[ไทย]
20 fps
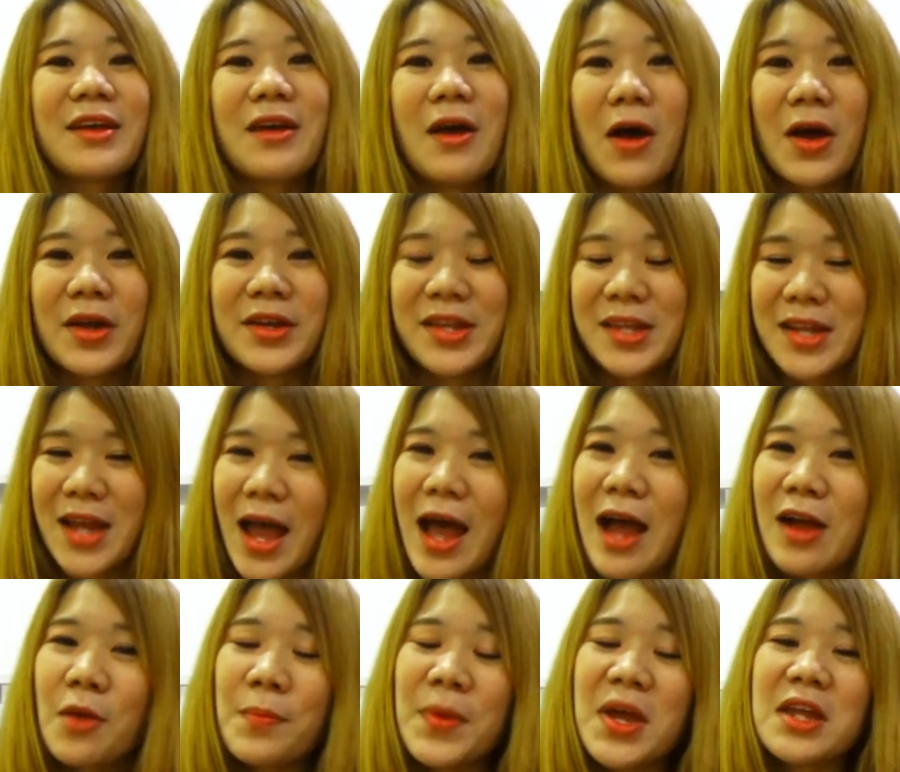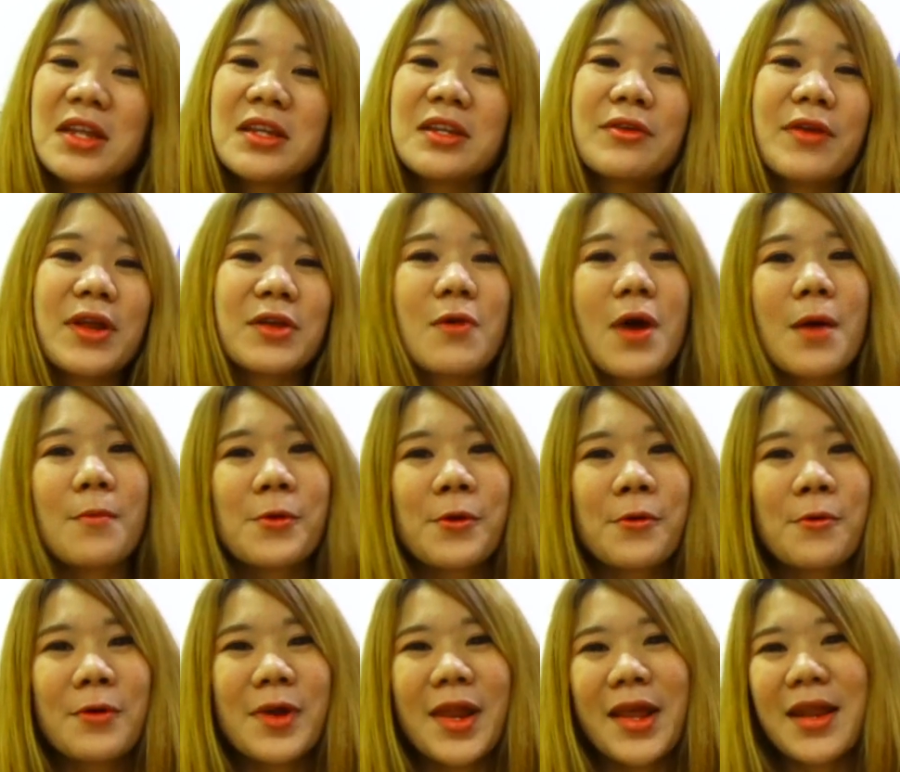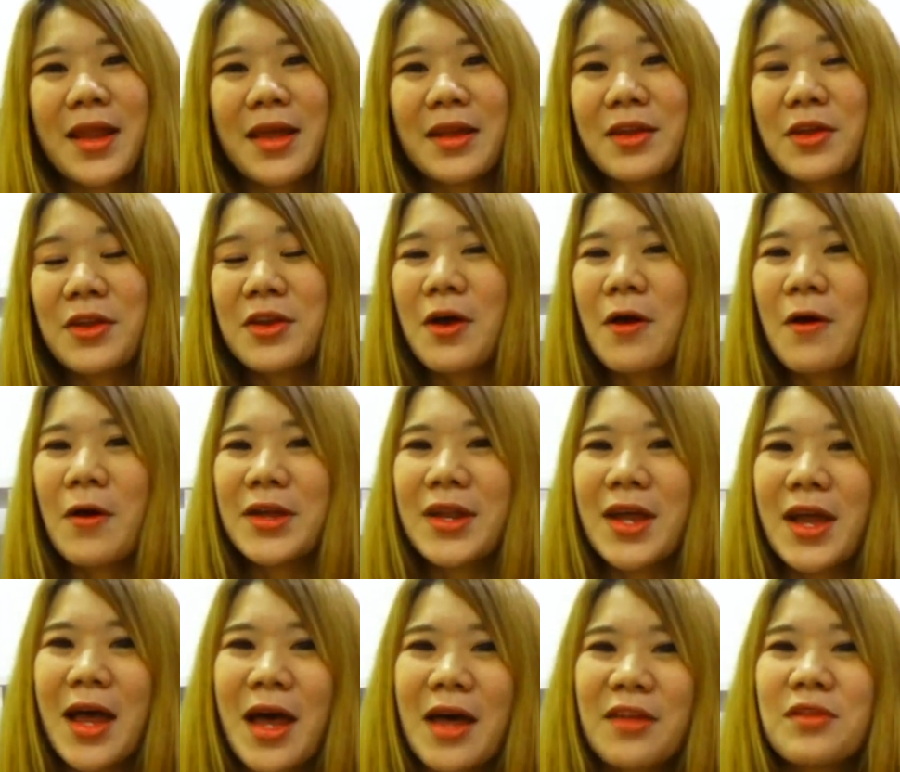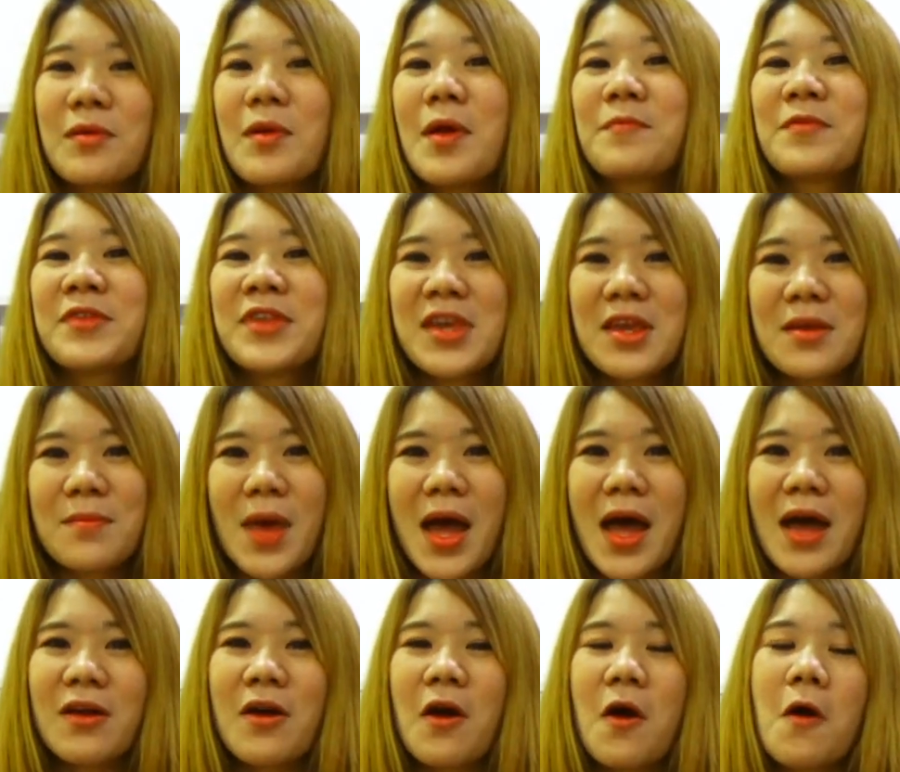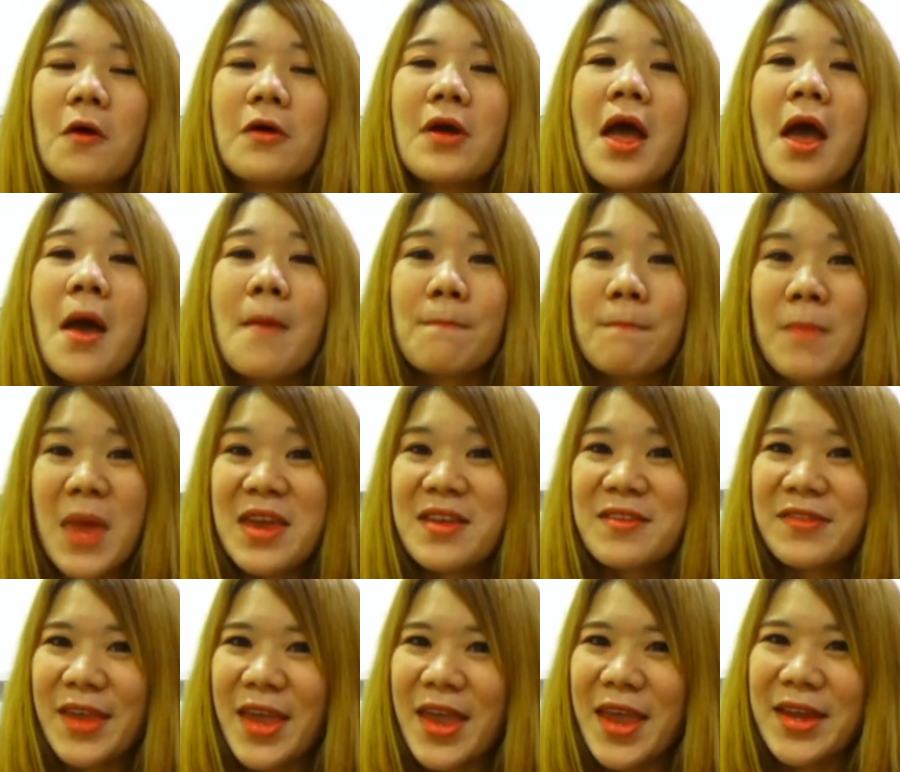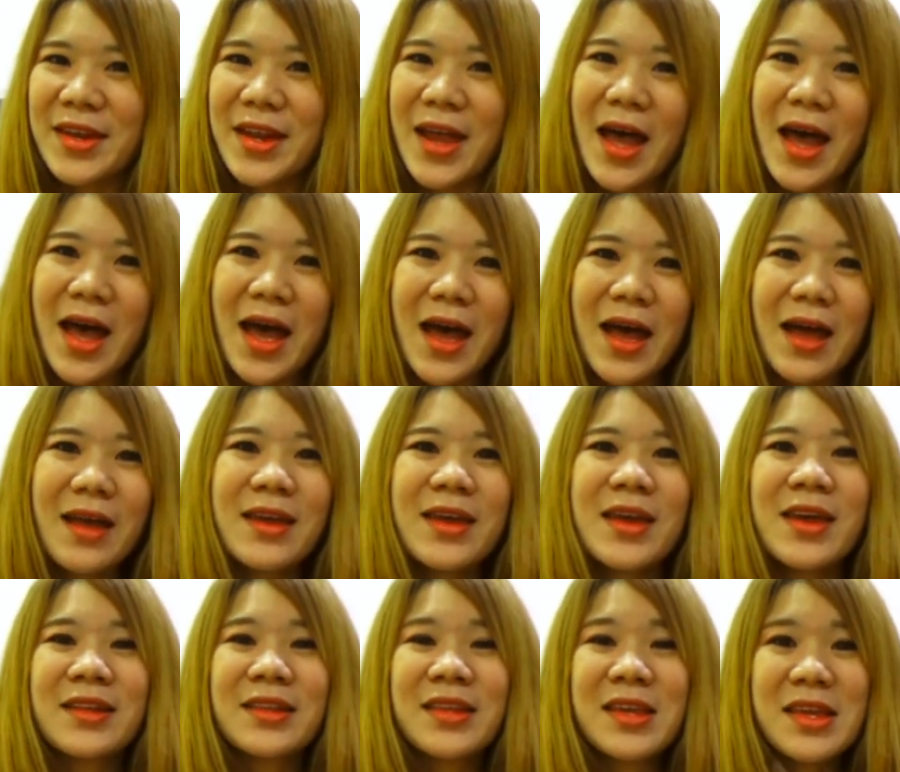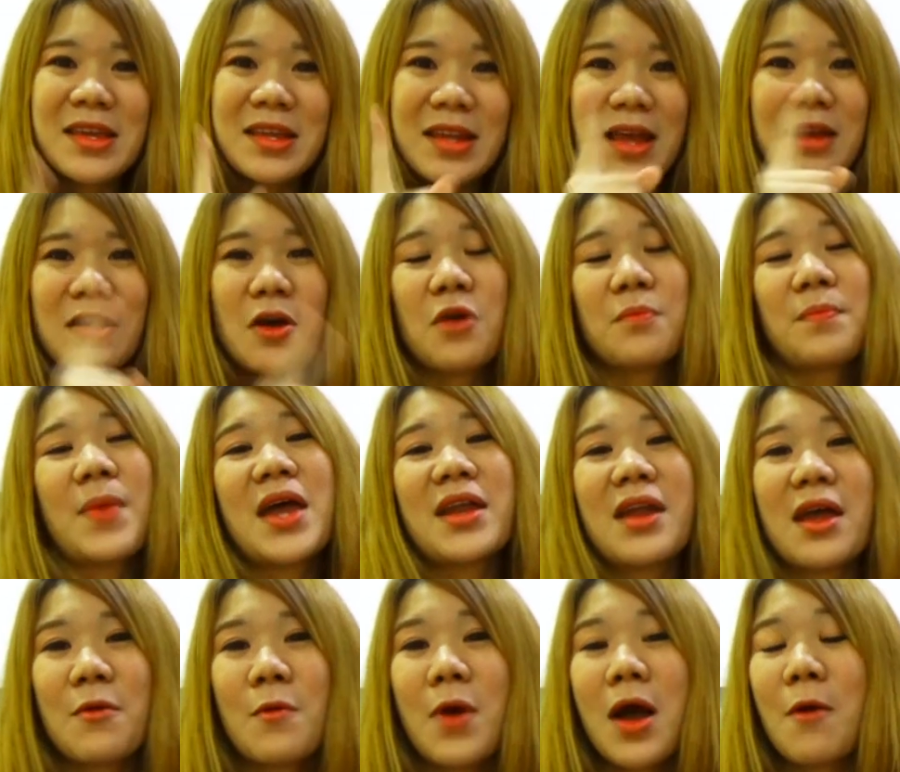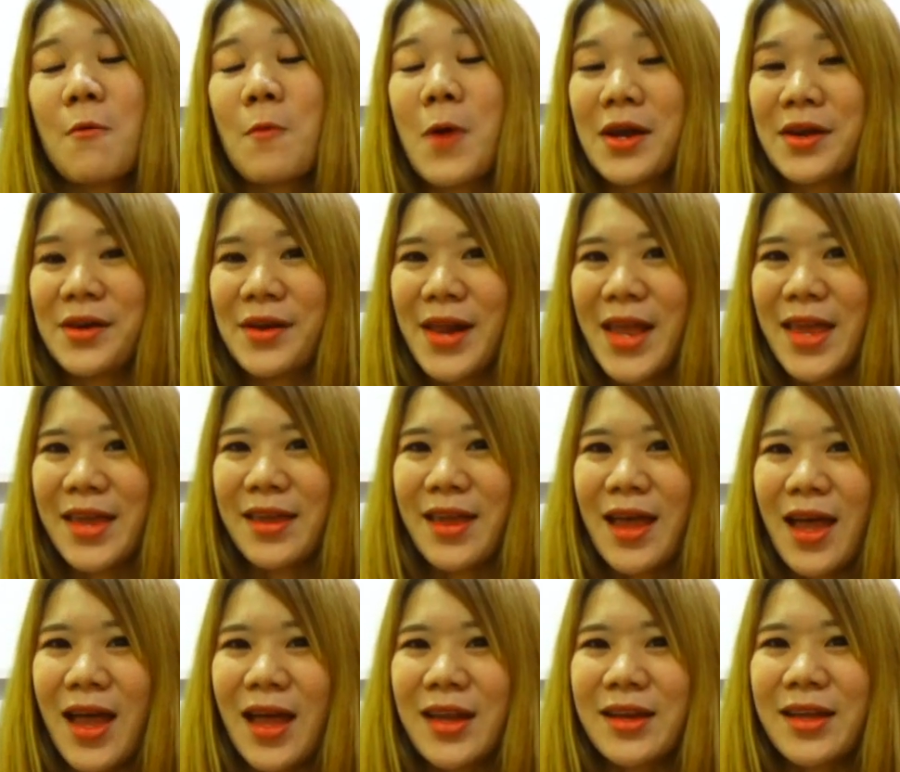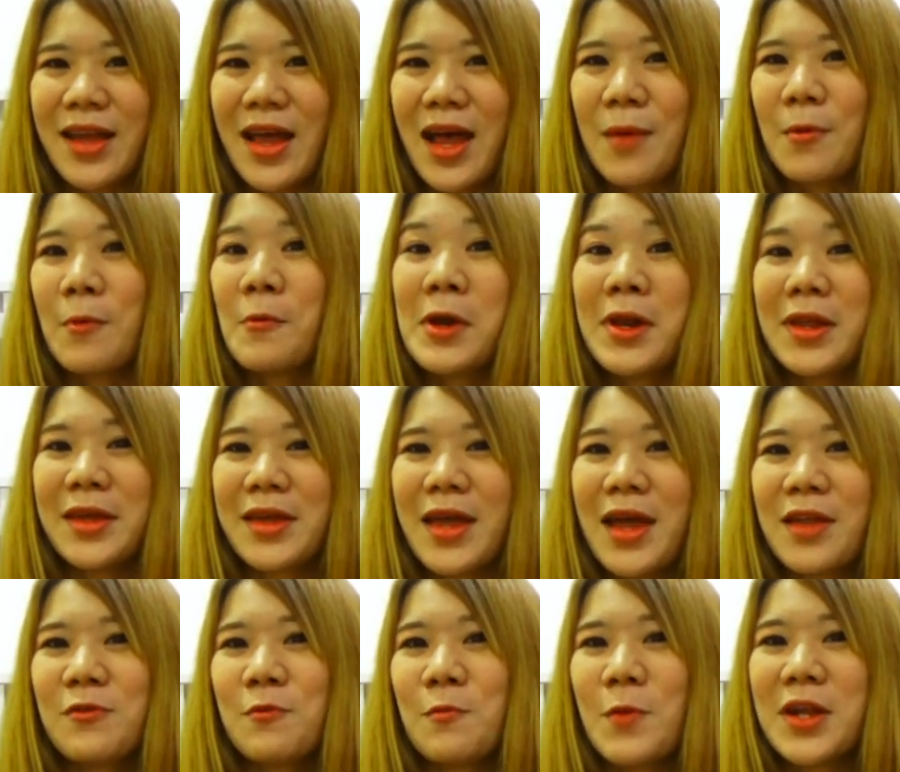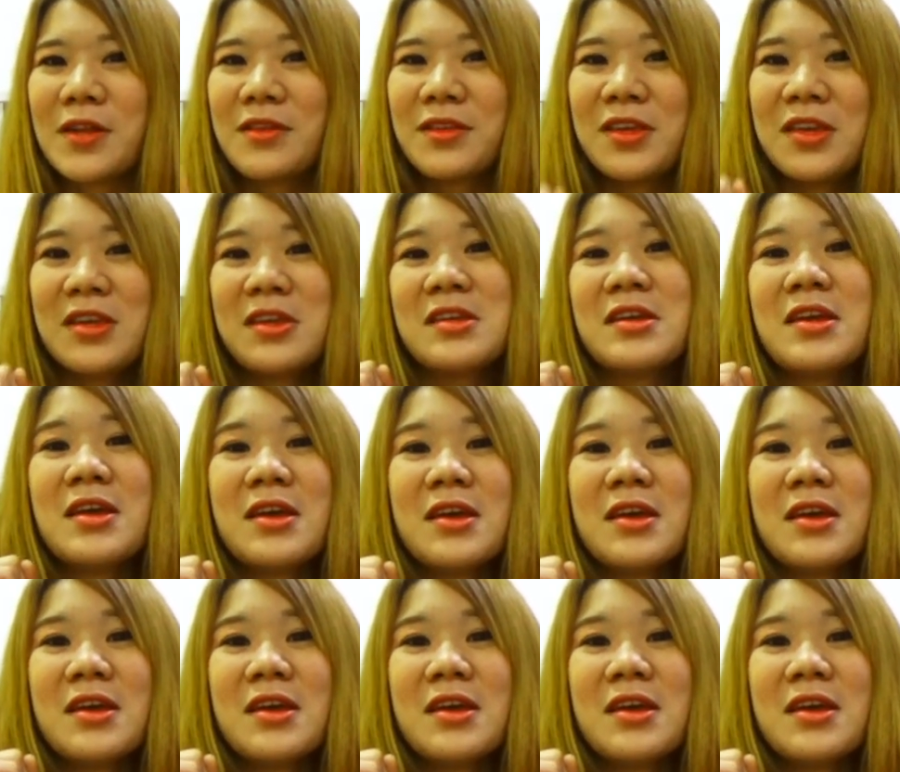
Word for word: ก่อนนี้นะคะก็เป็นเกร็ดความรู้เล็กๆน้อยๆนะคะสำหรับที่มาของ Mayday นะคะที่แน่นอนแปลได้ว่าวันแรงงานค่ะเพราะวันแรงงานอยู่วันที่